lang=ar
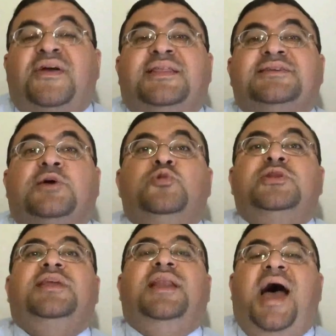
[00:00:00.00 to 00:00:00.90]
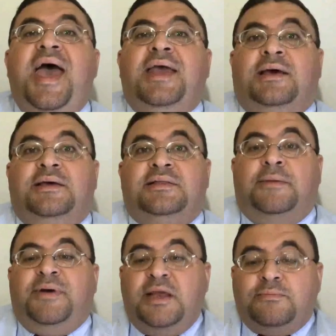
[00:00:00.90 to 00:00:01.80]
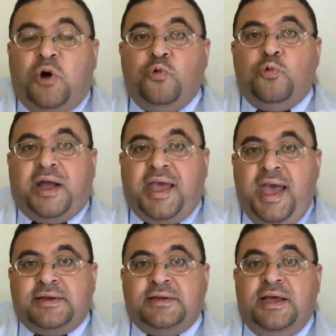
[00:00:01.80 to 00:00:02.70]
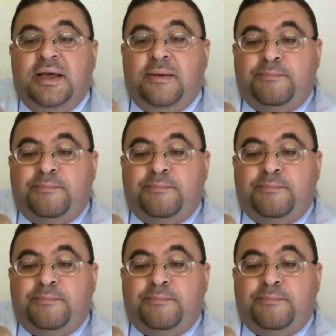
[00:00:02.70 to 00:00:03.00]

فانت زودت الحاله انت بدل ما هو كان